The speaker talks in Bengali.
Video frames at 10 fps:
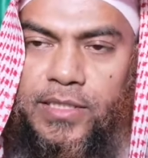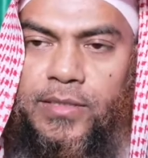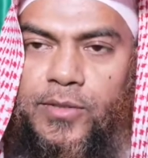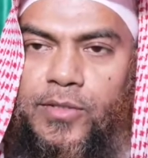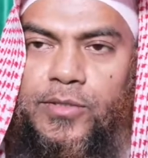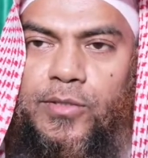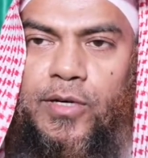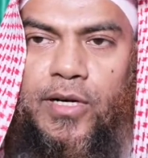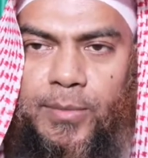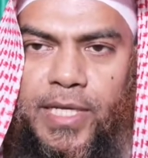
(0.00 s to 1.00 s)
গ্রহণযোগ্য
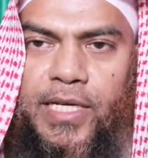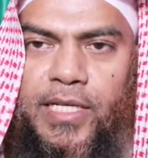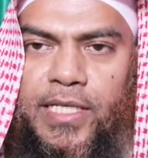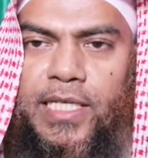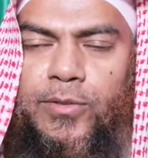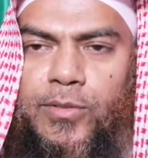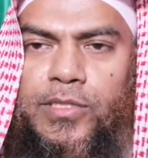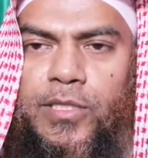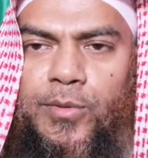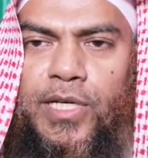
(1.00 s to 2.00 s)
হবে না কিন্তু
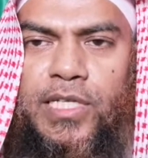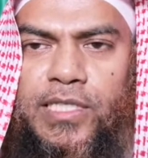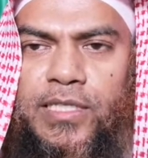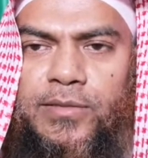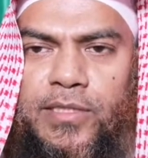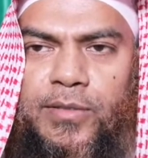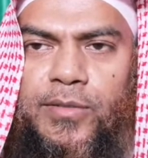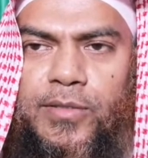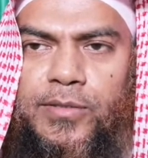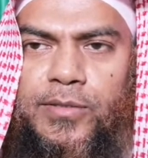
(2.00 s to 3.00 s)
যদি ওয়ারিশরা যদি
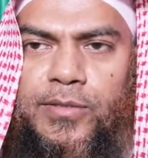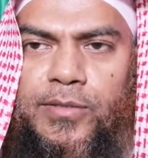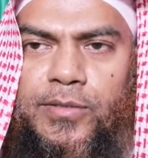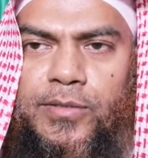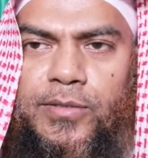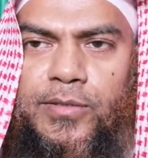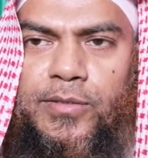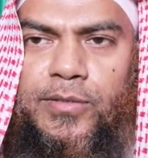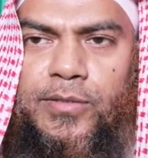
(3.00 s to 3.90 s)
গ্রহণযোগ্যতা দিয়ে দেয়